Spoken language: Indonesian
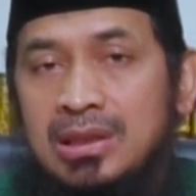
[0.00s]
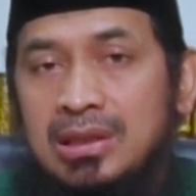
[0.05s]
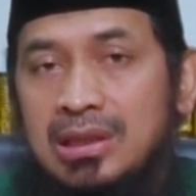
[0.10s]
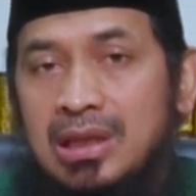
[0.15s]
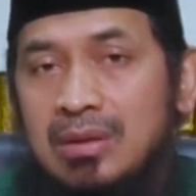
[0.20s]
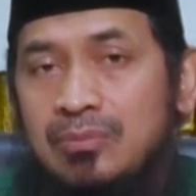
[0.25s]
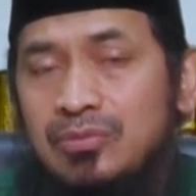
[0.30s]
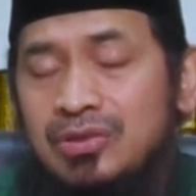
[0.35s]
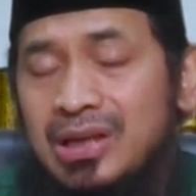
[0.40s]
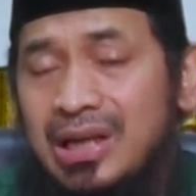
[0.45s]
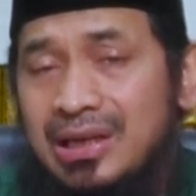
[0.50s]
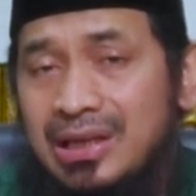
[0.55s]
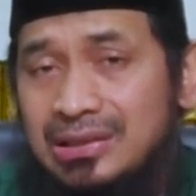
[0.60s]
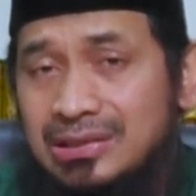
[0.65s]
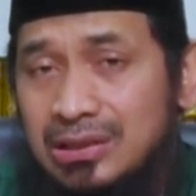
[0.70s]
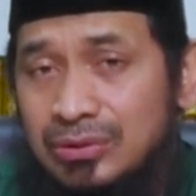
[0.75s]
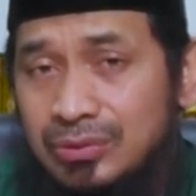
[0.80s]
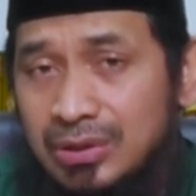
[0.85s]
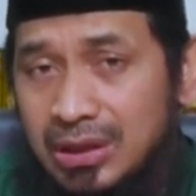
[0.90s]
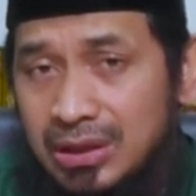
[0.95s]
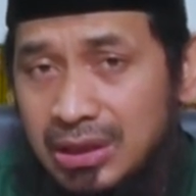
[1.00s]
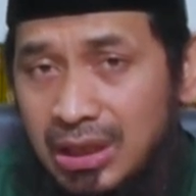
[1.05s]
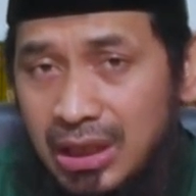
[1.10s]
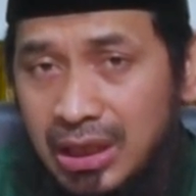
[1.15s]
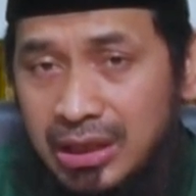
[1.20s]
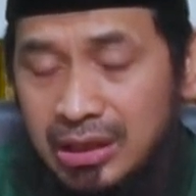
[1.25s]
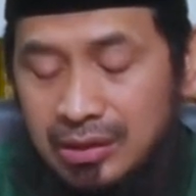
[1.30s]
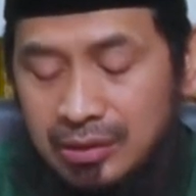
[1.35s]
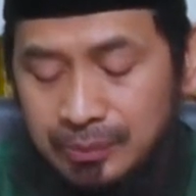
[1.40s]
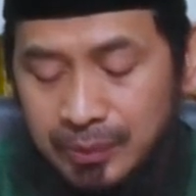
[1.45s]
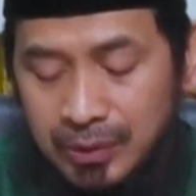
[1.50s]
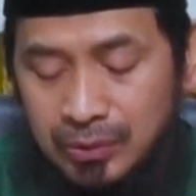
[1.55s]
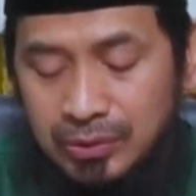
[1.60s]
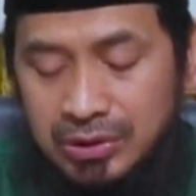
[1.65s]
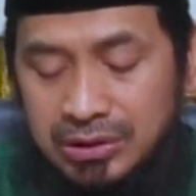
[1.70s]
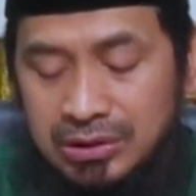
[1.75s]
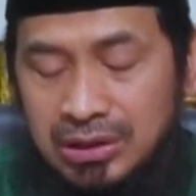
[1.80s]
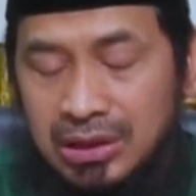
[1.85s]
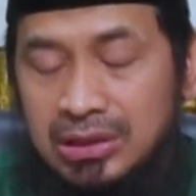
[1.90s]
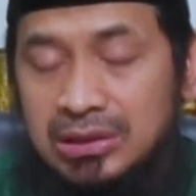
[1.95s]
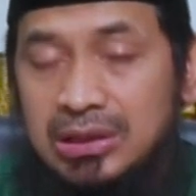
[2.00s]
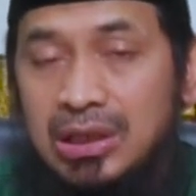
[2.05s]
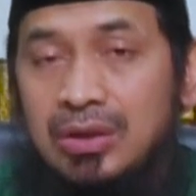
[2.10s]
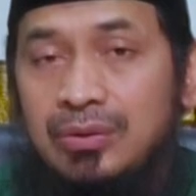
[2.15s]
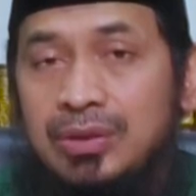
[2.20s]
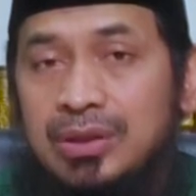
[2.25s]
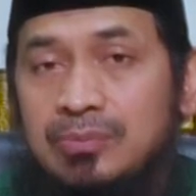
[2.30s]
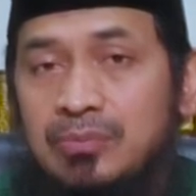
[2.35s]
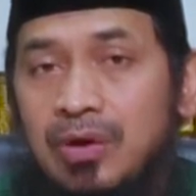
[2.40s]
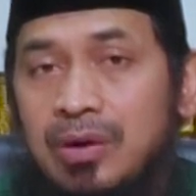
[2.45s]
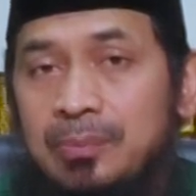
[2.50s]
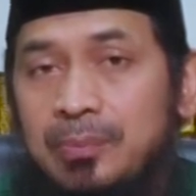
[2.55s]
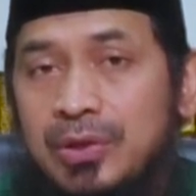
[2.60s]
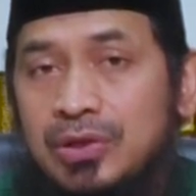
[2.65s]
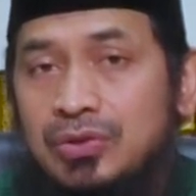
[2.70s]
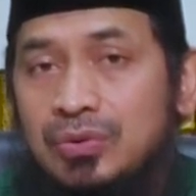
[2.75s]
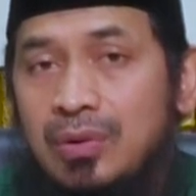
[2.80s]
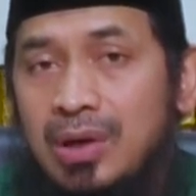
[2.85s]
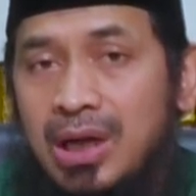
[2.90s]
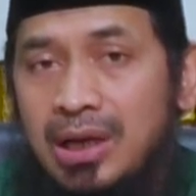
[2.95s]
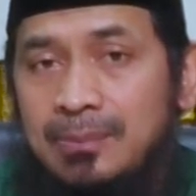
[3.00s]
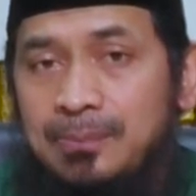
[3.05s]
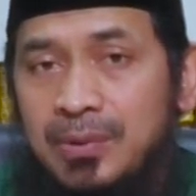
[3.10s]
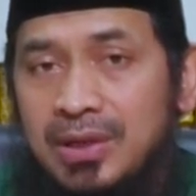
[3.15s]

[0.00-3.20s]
Namun ada satu kendala yang perlu kita ketahui bahwa perjuangan